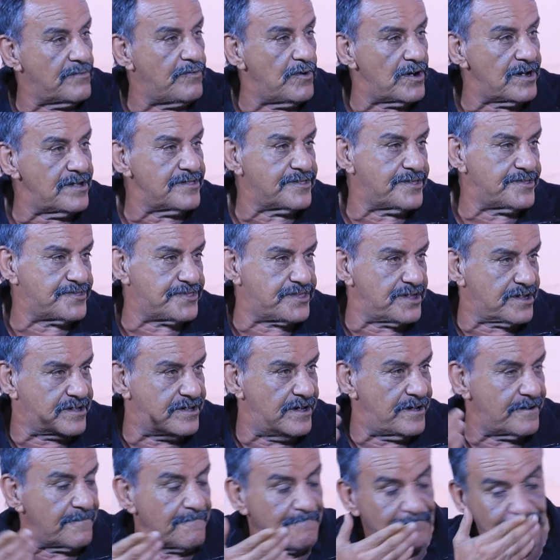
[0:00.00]
فقط
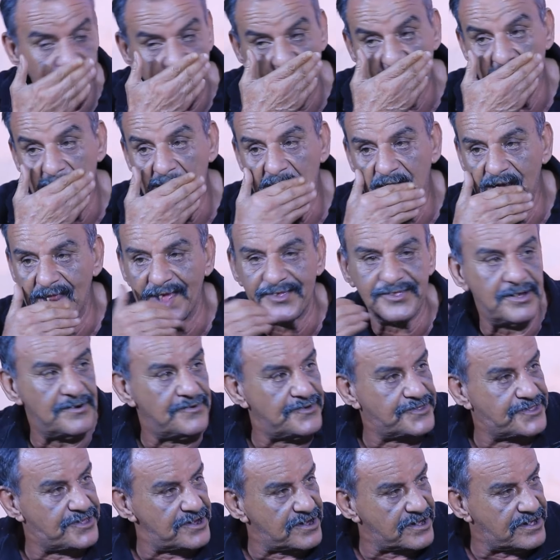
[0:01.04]
السكر نزلوا
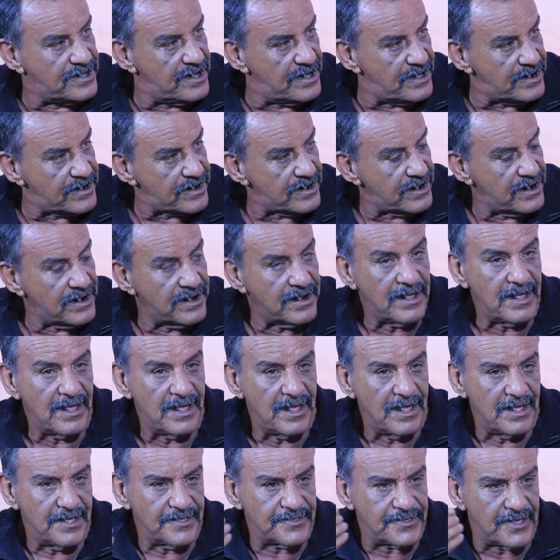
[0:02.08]
السكر أي.
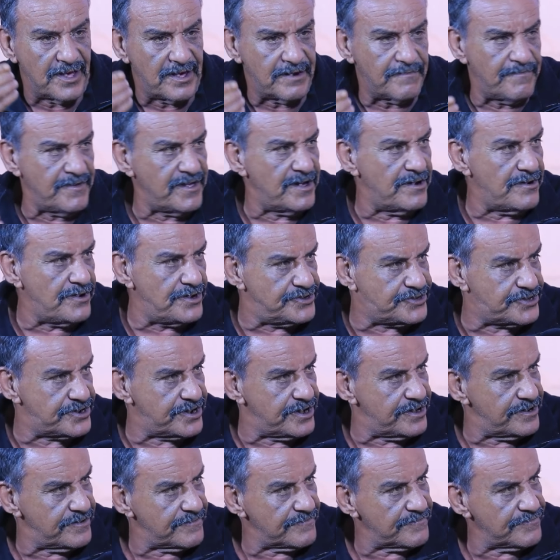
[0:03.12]
صار
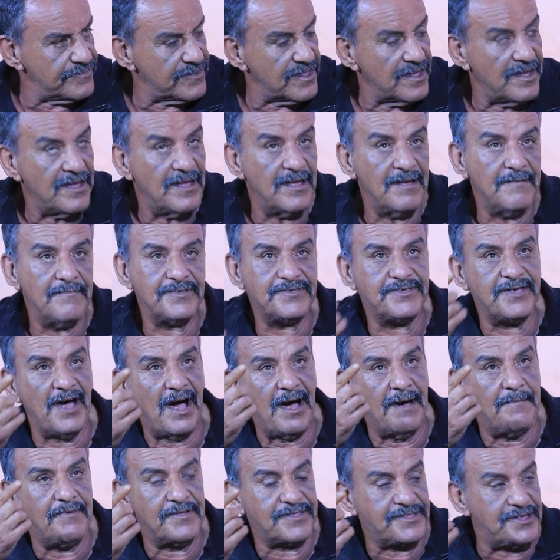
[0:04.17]
120 120
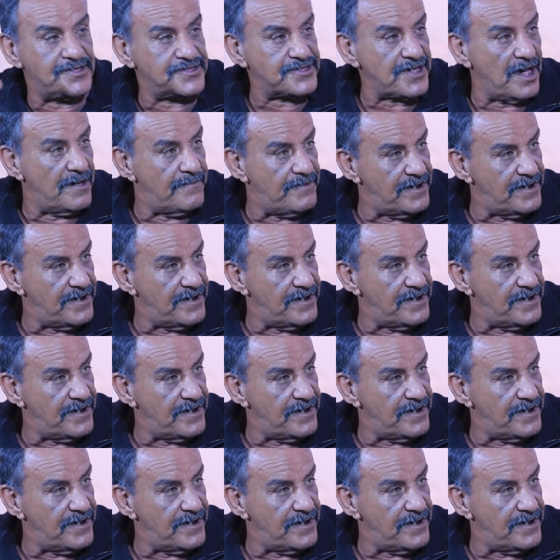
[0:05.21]
الساعه بالتسعة